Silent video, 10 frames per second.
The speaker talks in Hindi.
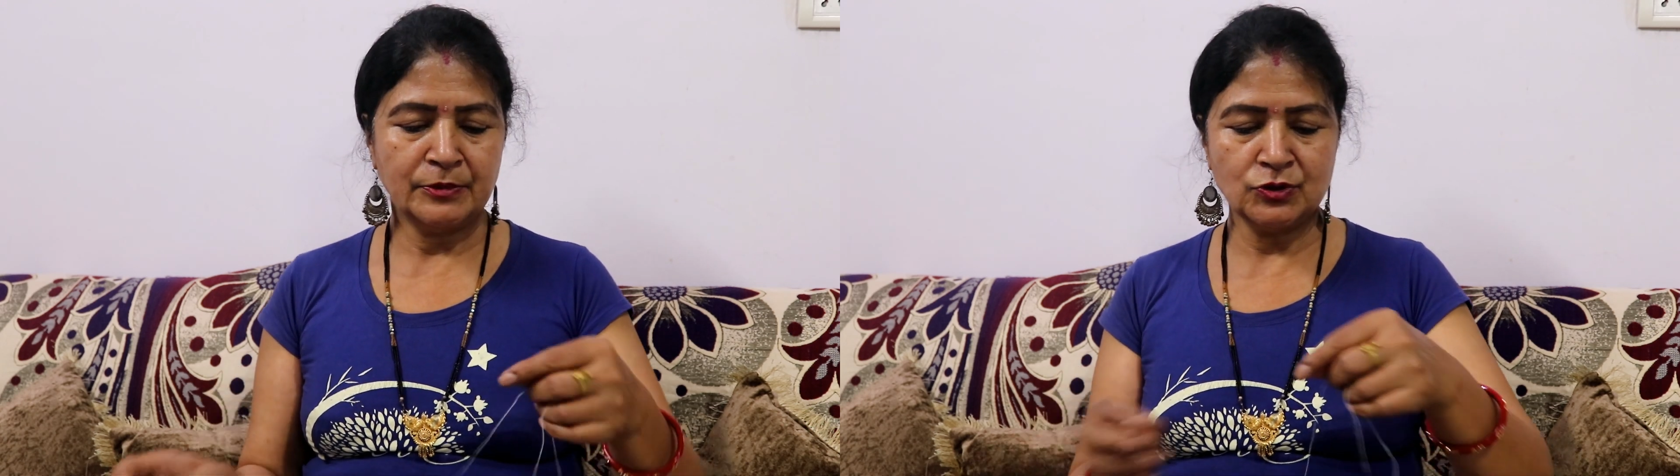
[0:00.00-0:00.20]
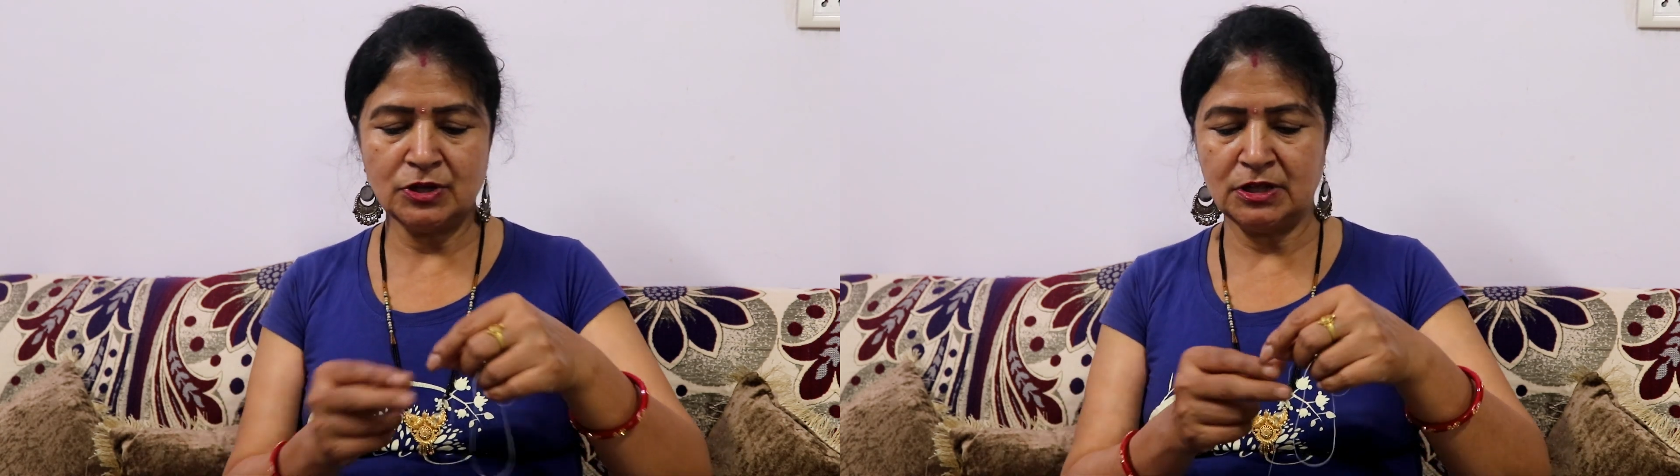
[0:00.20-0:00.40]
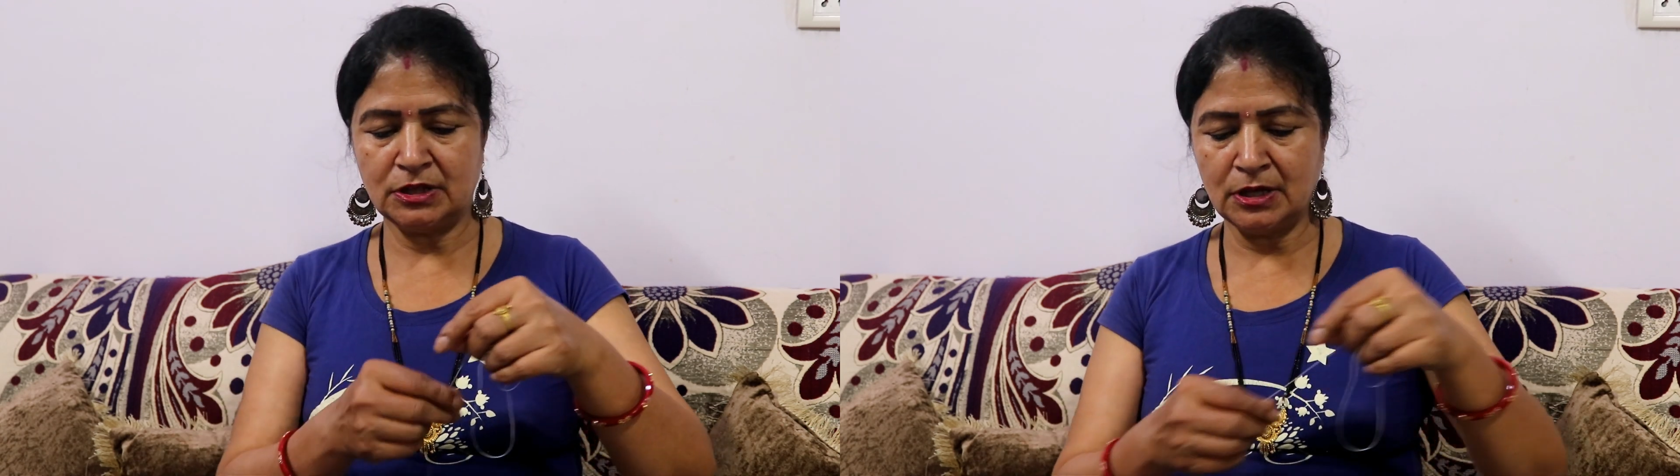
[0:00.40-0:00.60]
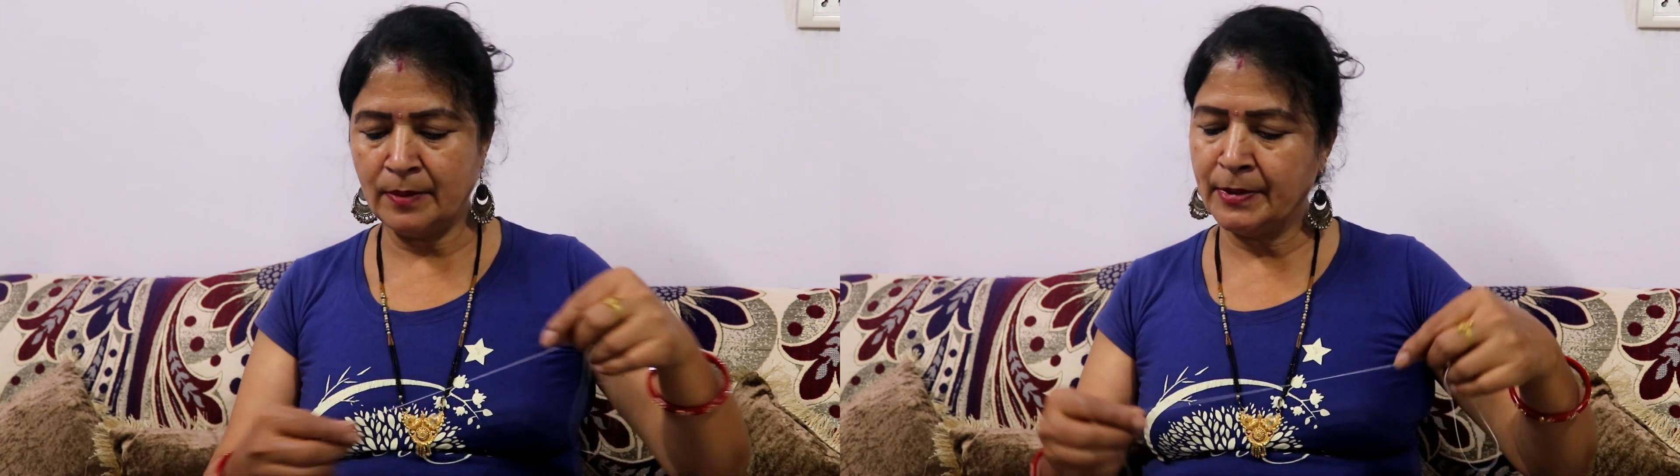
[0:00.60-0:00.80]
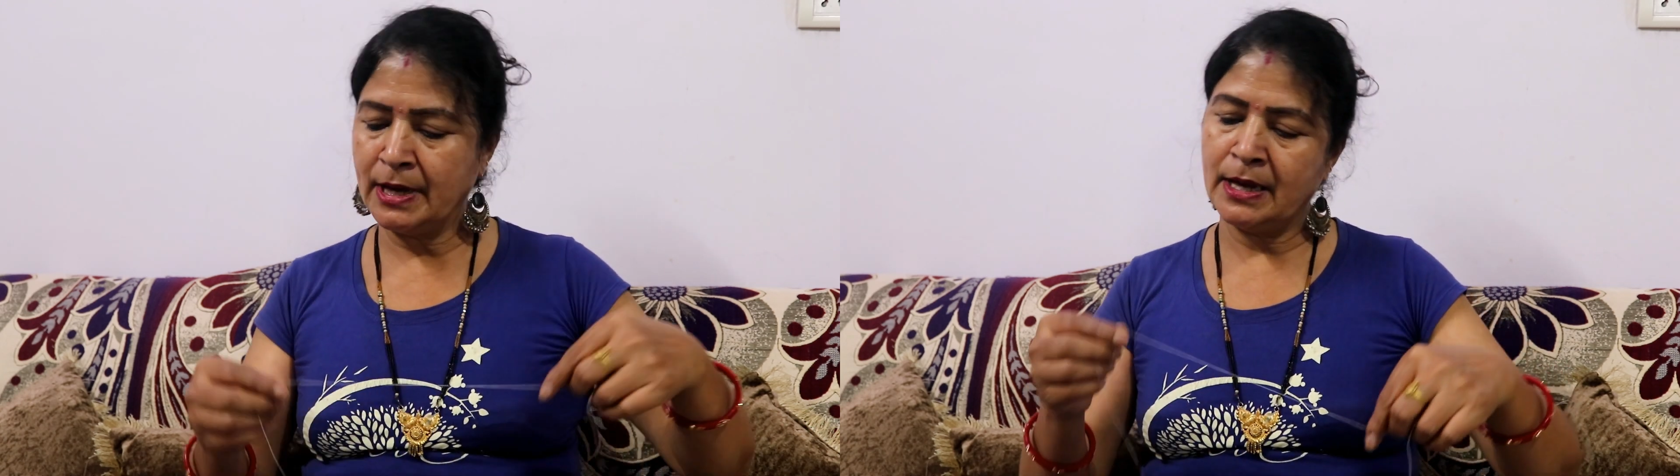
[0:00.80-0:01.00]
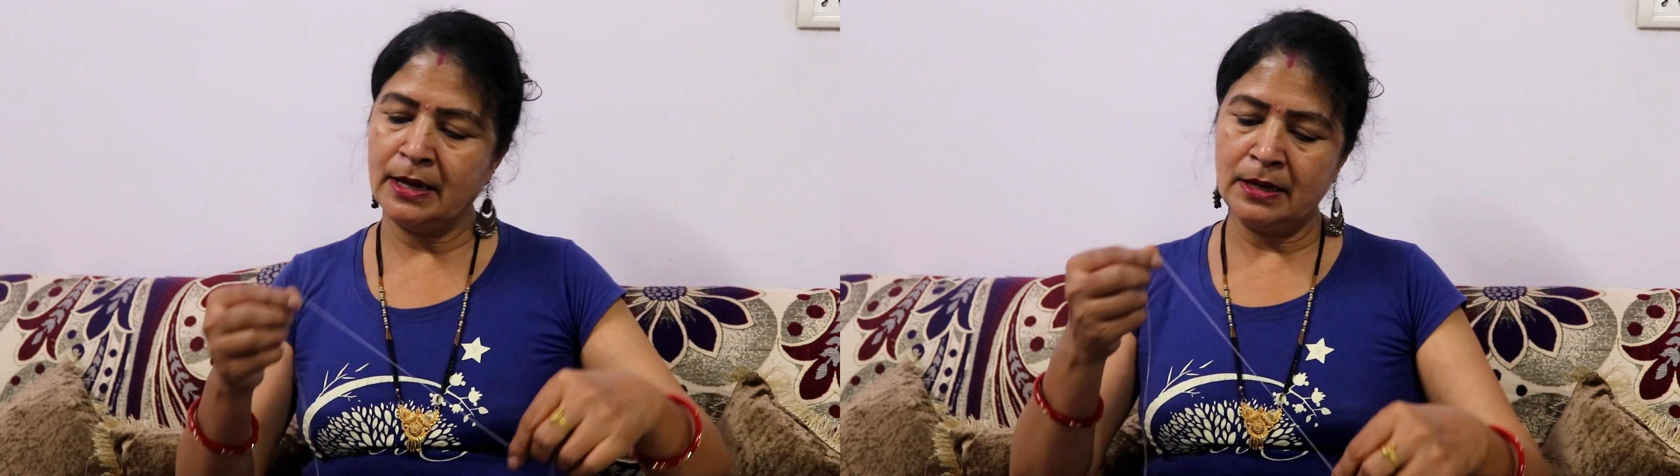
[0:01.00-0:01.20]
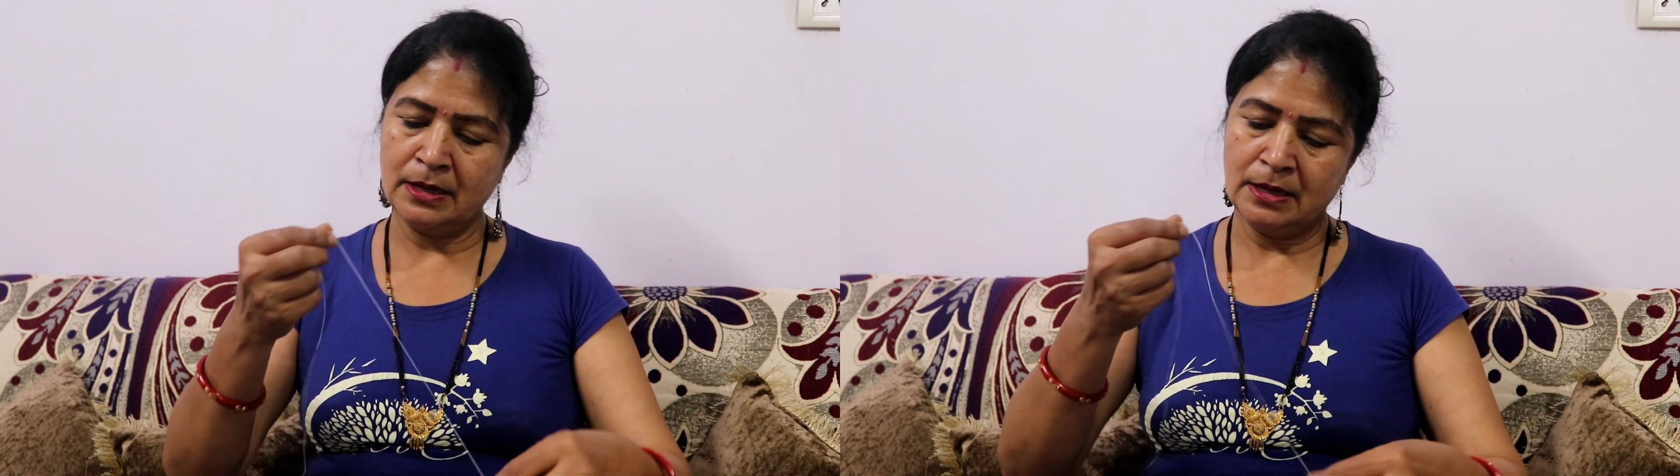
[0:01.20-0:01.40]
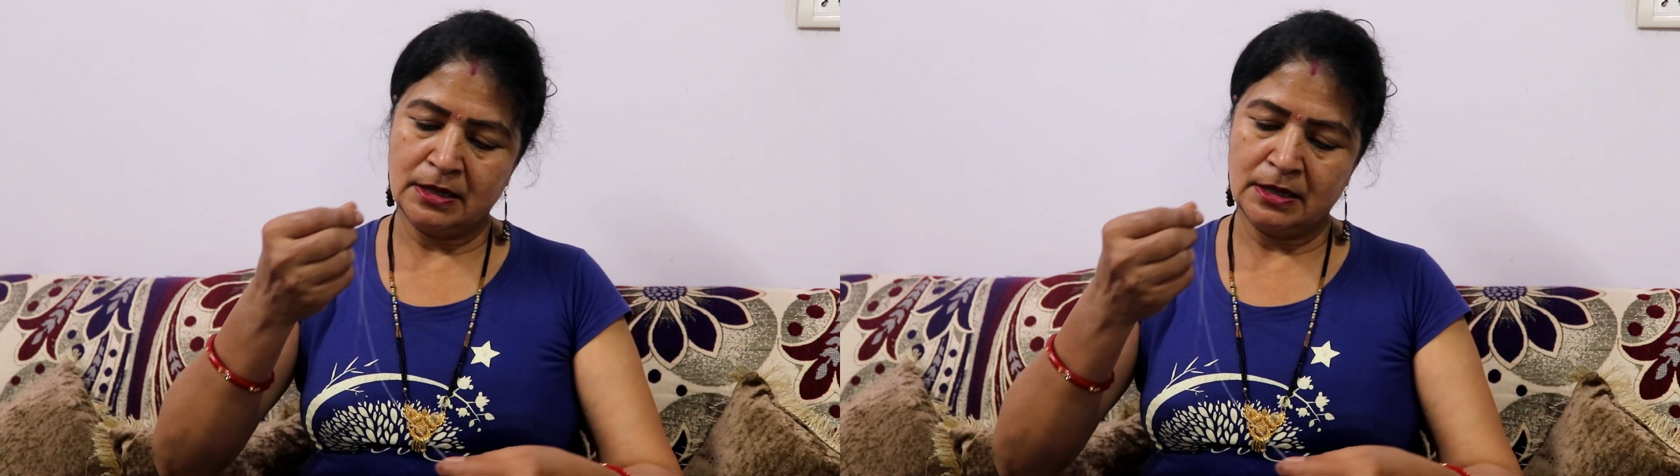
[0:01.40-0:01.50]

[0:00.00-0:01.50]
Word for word: जो इतना बड़ा है